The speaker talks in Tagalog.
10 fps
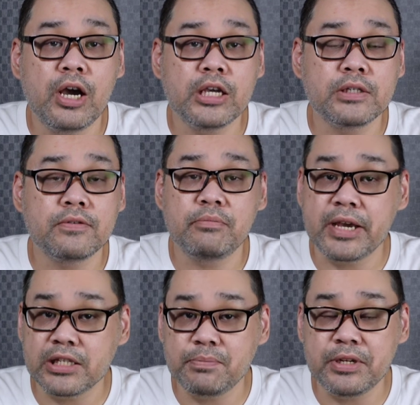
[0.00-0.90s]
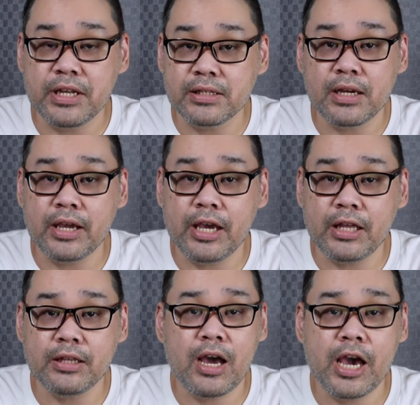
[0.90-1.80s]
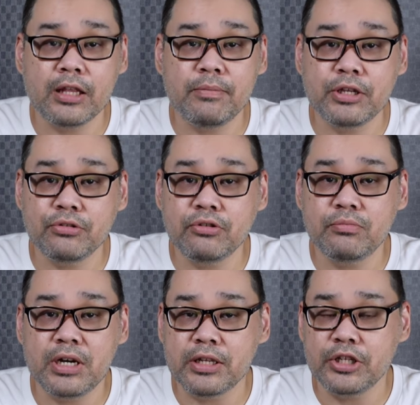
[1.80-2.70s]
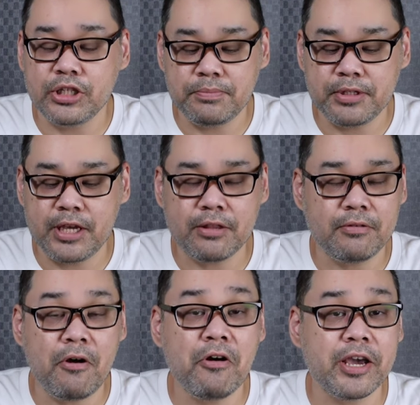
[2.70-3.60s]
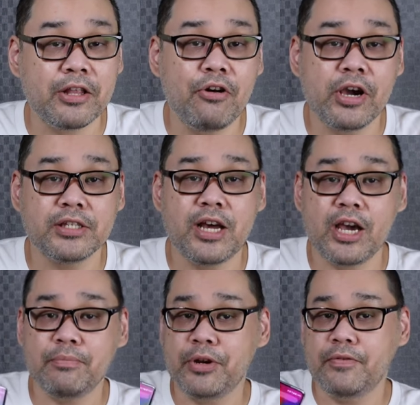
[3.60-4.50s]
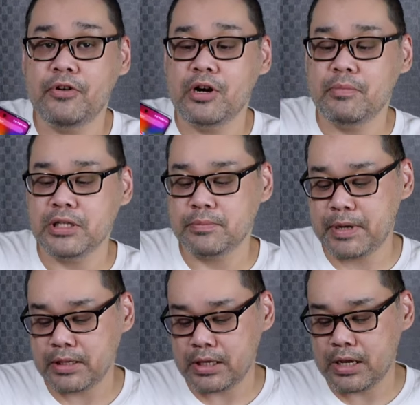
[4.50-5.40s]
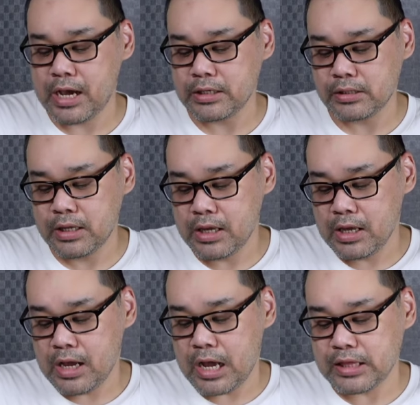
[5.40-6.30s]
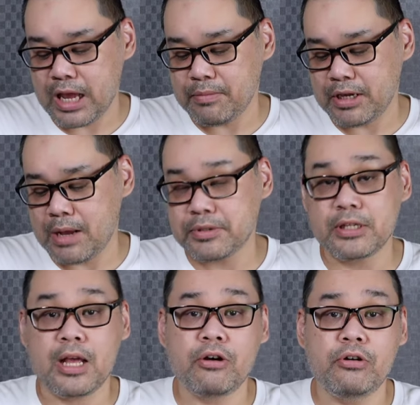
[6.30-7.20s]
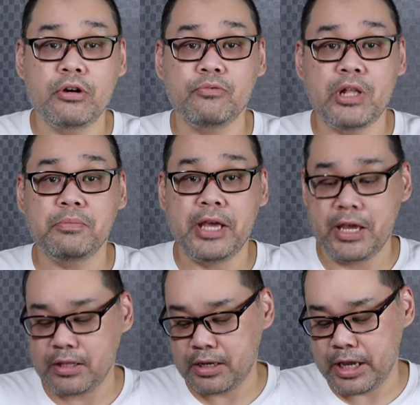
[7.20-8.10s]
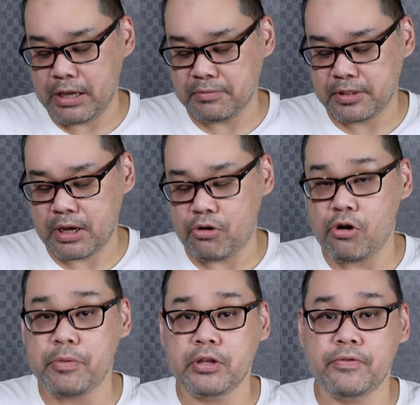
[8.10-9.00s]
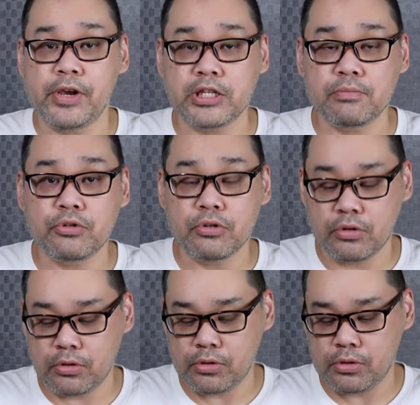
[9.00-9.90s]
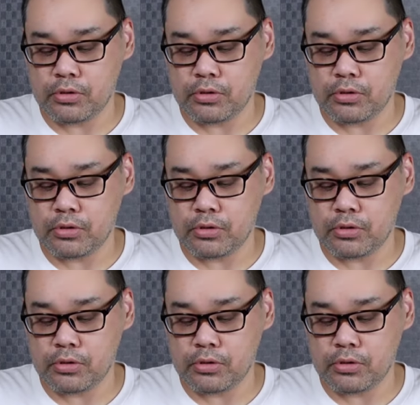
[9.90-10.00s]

guys, from my experience again, kahit medyo luma na yung chipset, okay na okay sa akin performance. Pati guys, ang daming apps na naka-on while playing the games. Naka-open yung Facebook ko,